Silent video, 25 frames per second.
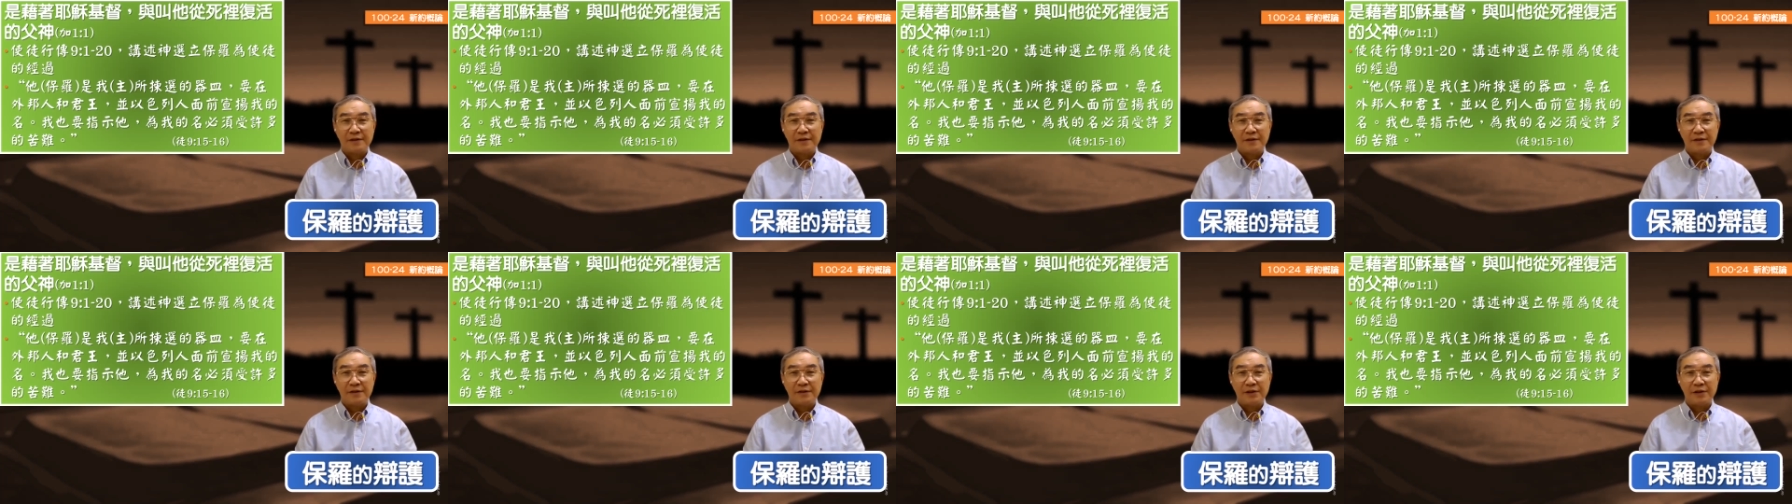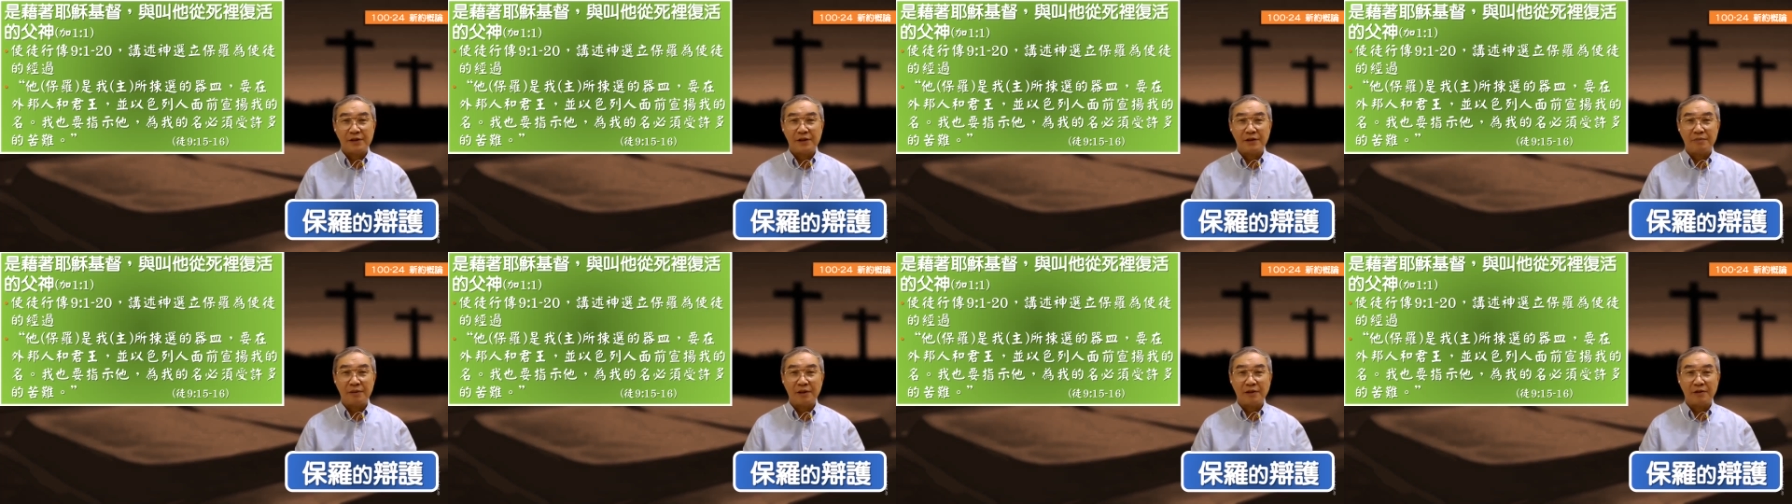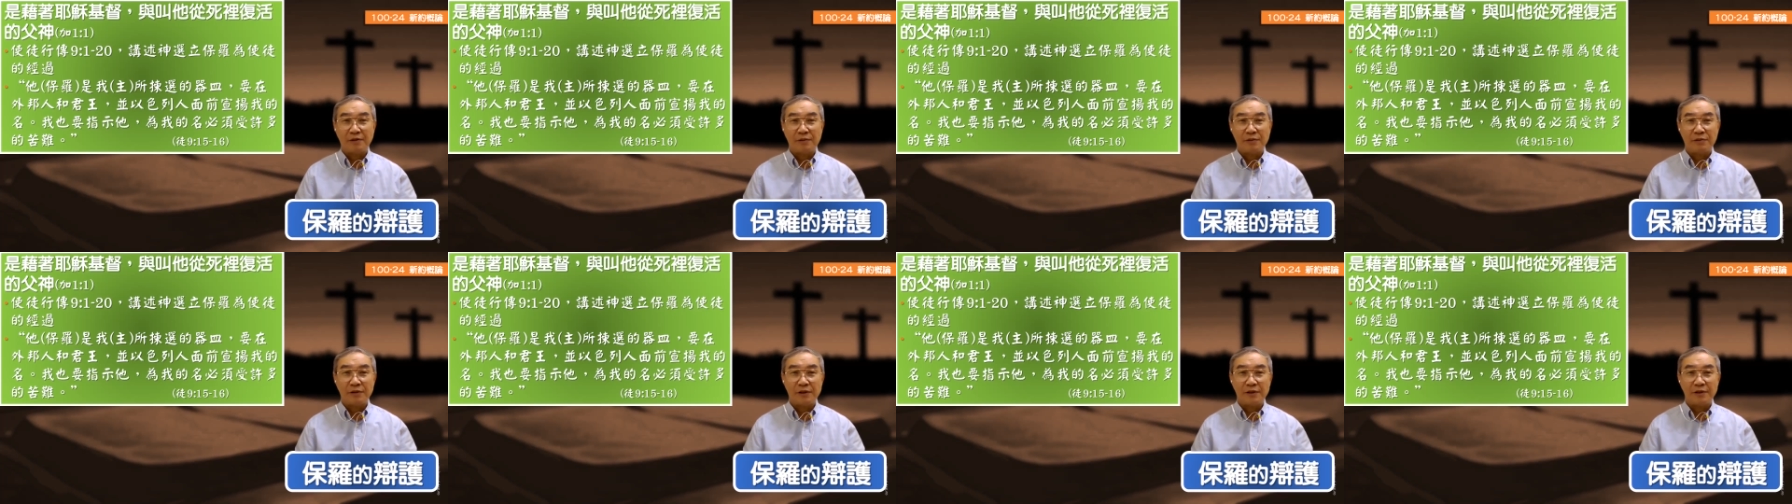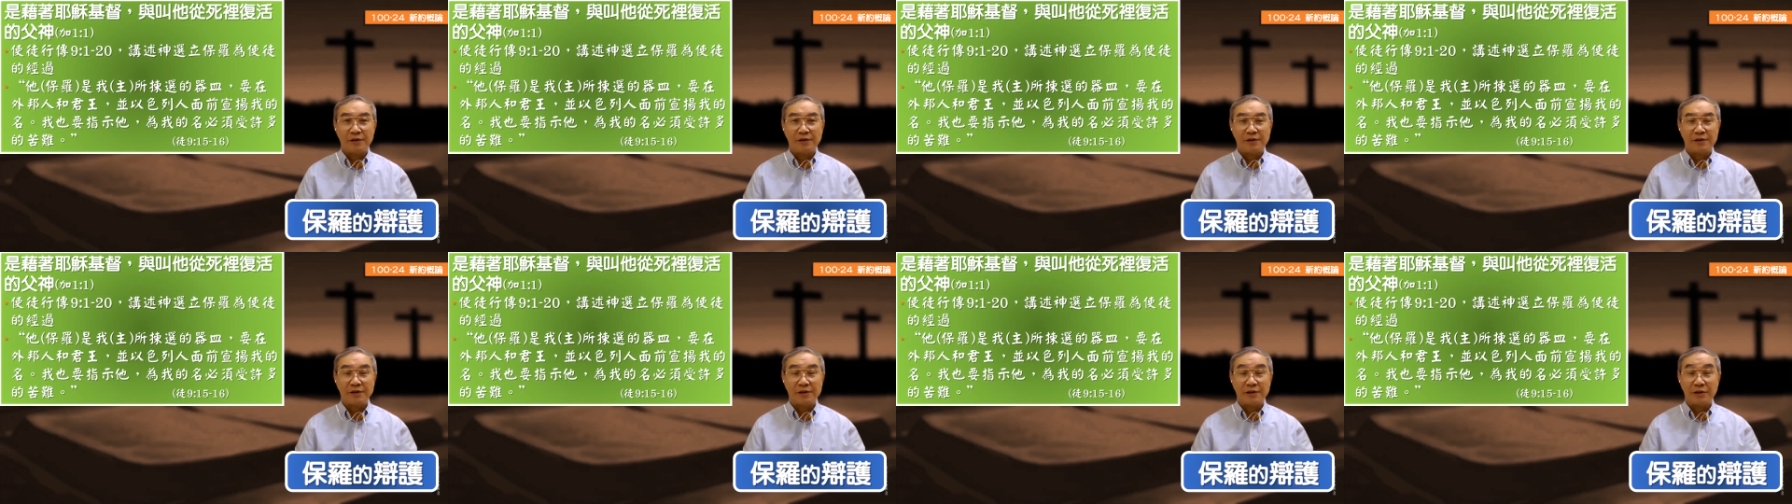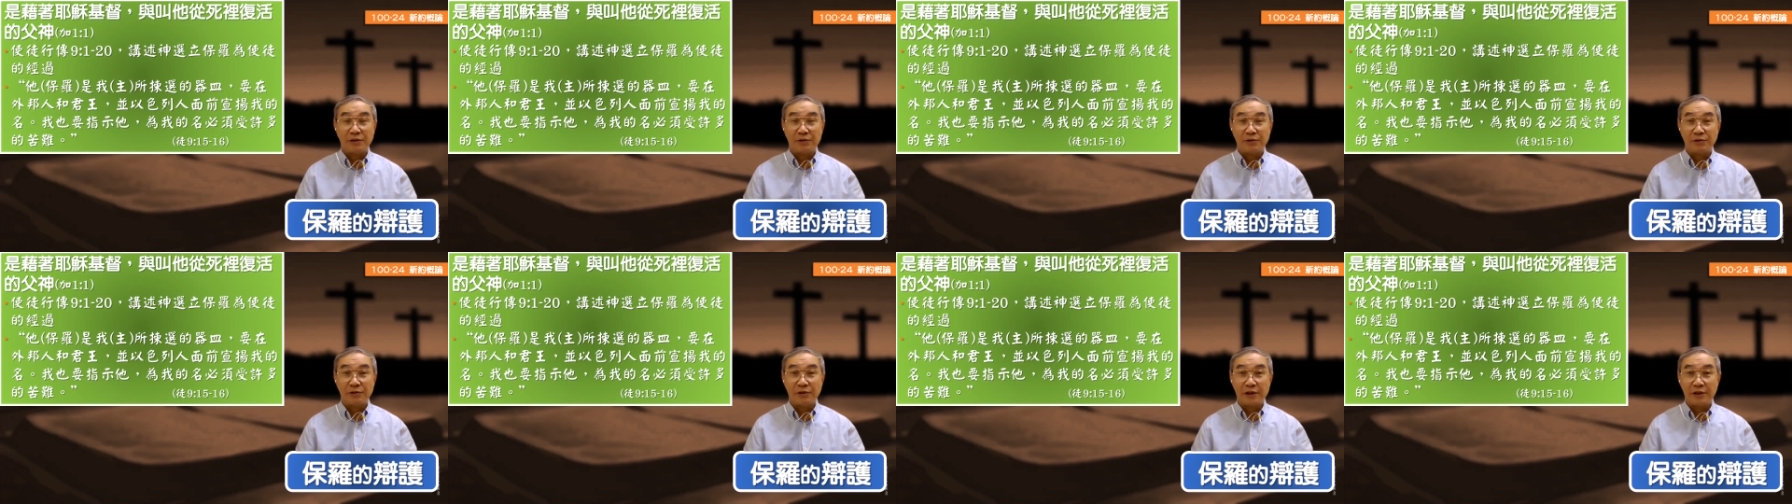选立保罗为使
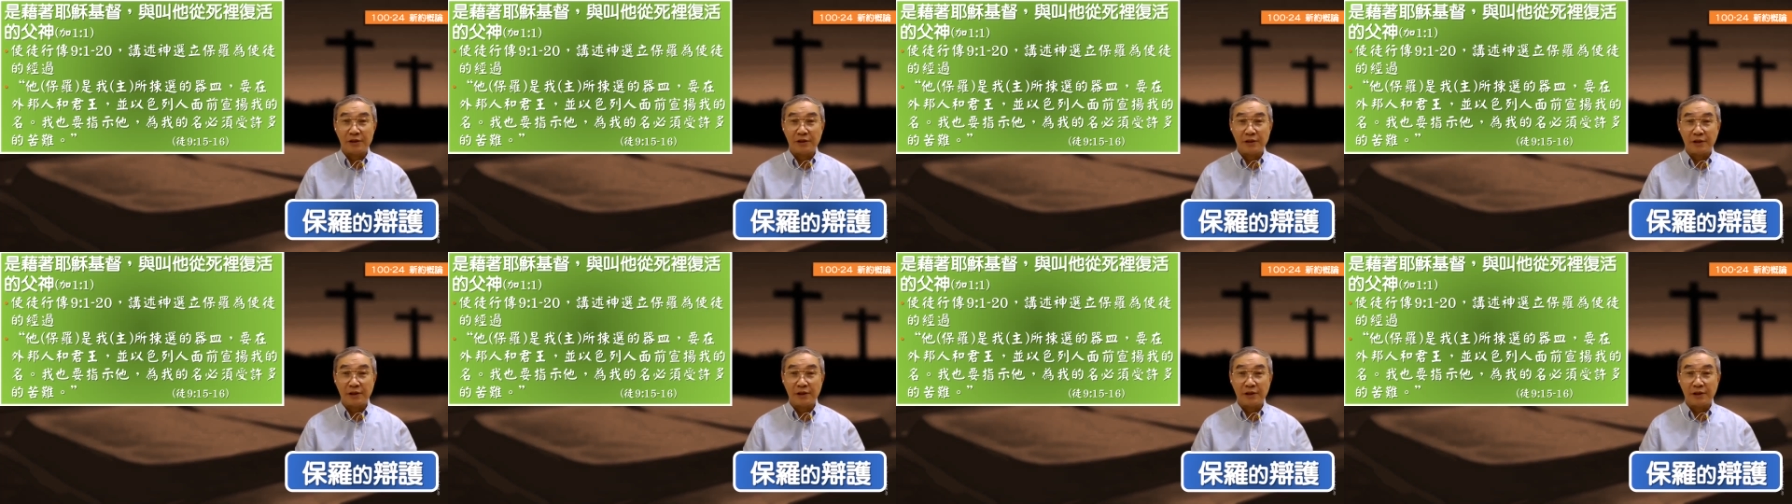徒的